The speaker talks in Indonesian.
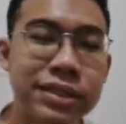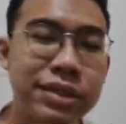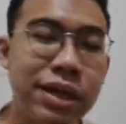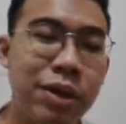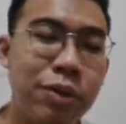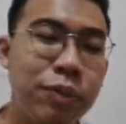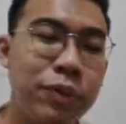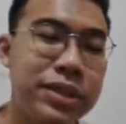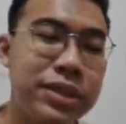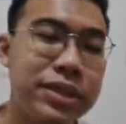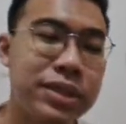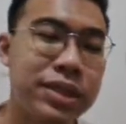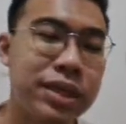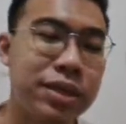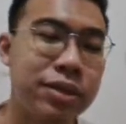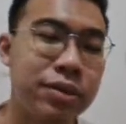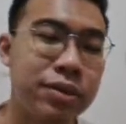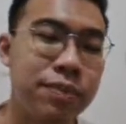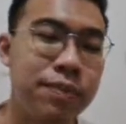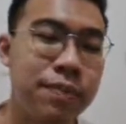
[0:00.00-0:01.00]
sandwich
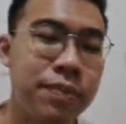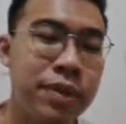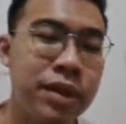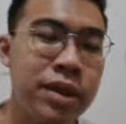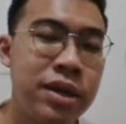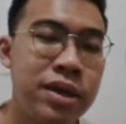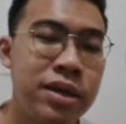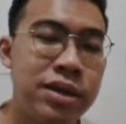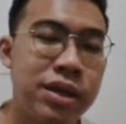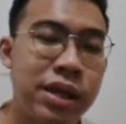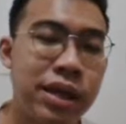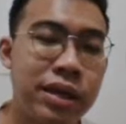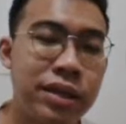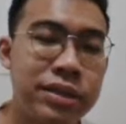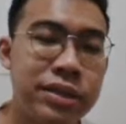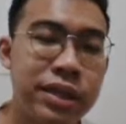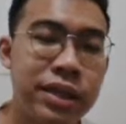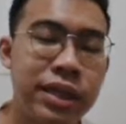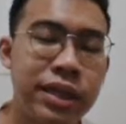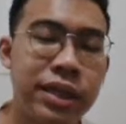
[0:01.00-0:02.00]
gitu nah
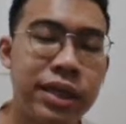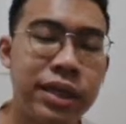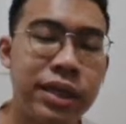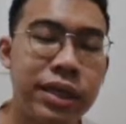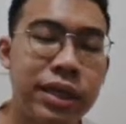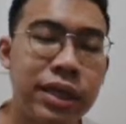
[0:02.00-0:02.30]
jadi